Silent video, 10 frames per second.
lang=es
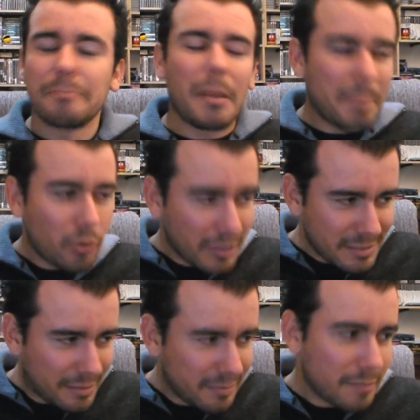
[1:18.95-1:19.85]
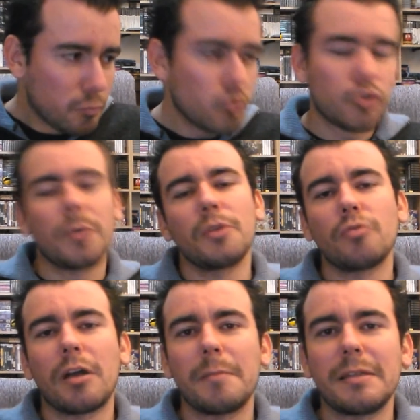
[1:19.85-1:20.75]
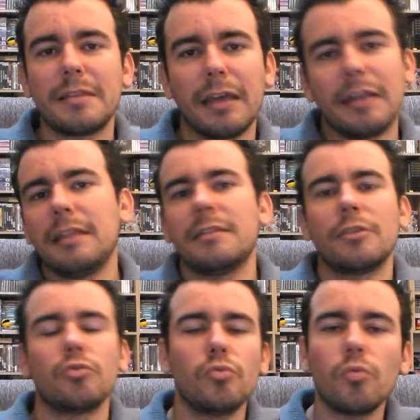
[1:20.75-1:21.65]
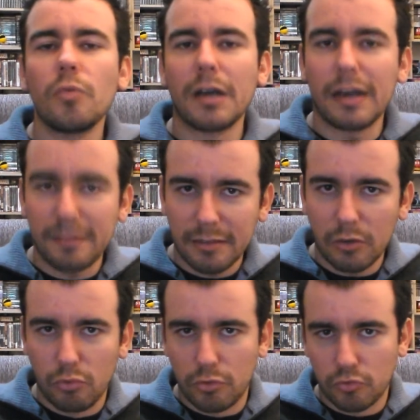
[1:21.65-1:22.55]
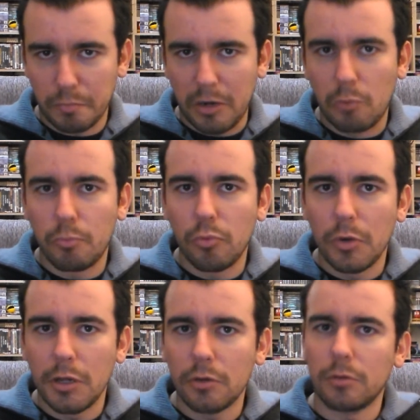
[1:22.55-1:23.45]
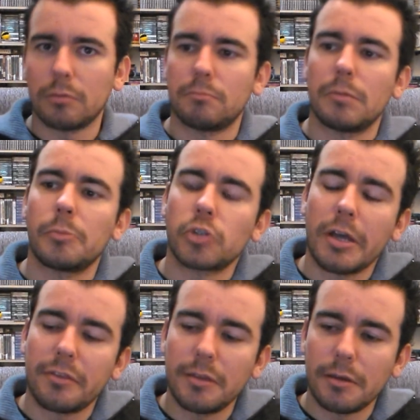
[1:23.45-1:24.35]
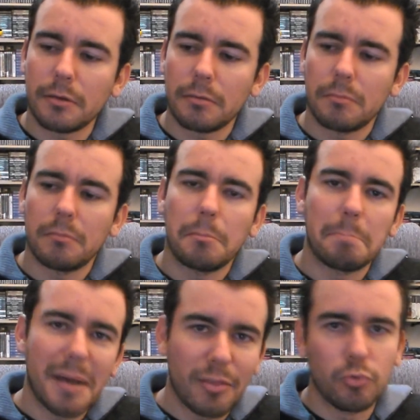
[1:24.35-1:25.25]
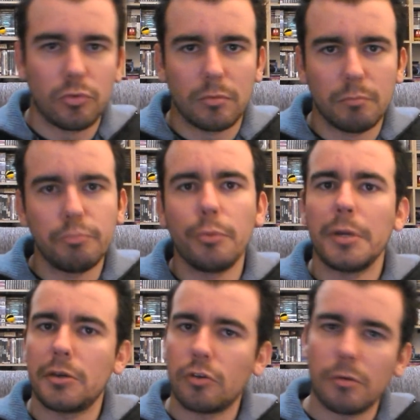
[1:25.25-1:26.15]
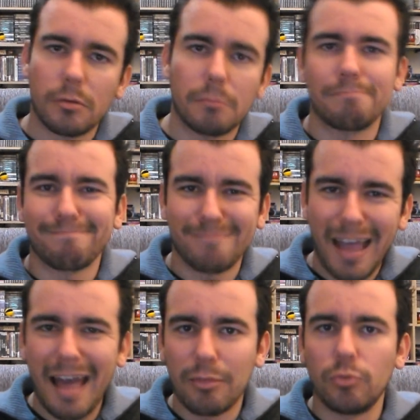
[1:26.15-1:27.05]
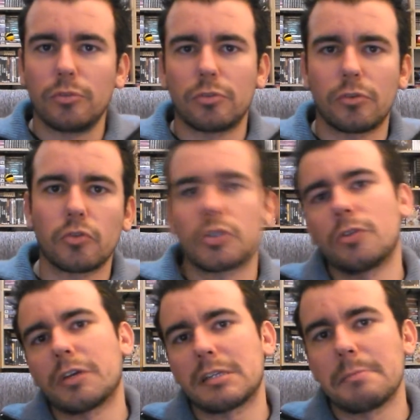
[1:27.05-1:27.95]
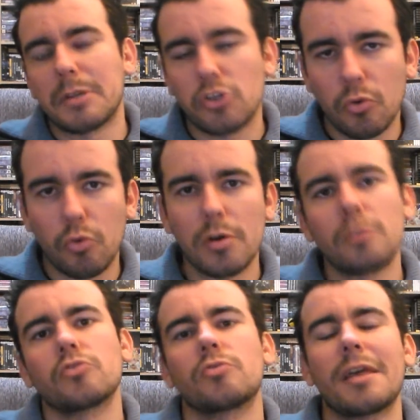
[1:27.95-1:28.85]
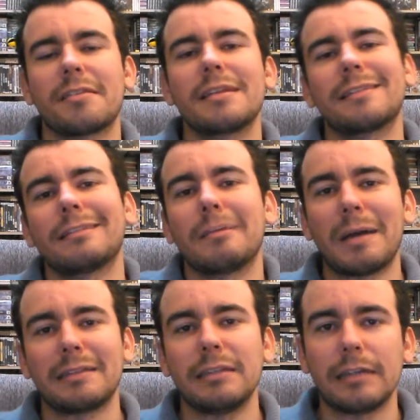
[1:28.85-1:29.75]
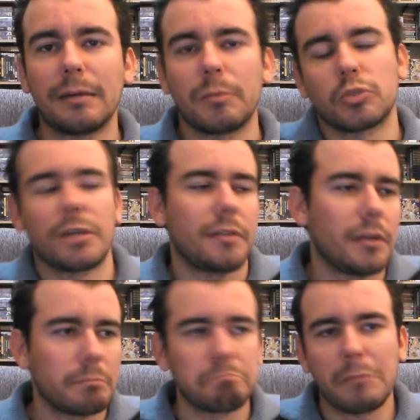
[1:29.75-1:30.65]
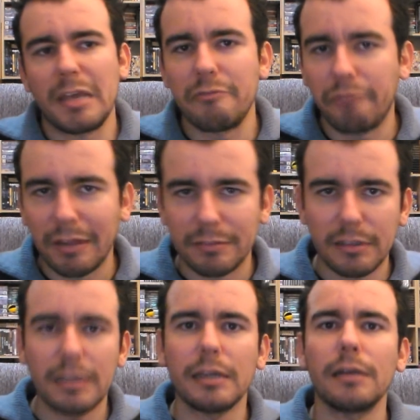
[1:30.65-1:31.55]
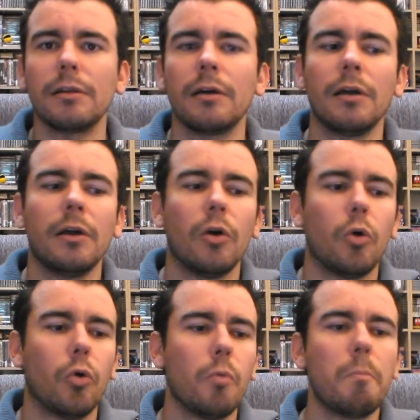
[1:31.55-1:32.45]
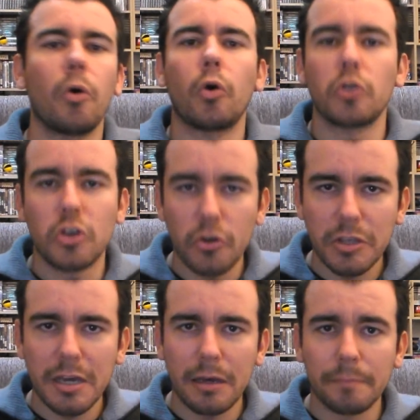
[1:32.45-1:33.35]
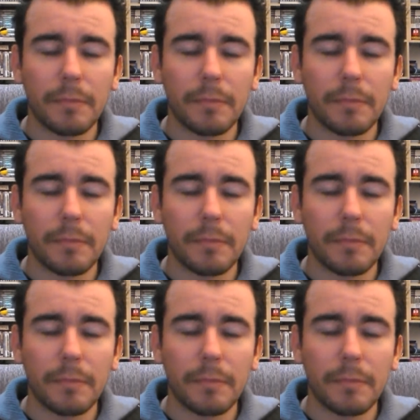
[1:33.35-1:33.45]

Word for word: Pero que se dice mucho habitualmente que Nintendo nunca hace juegos para un público, vamos a decir, maduro, un público adulto, ¿no? Sino que siempre son juegos de una cierta temática, vamos a decir, infantil o un poco ñoña.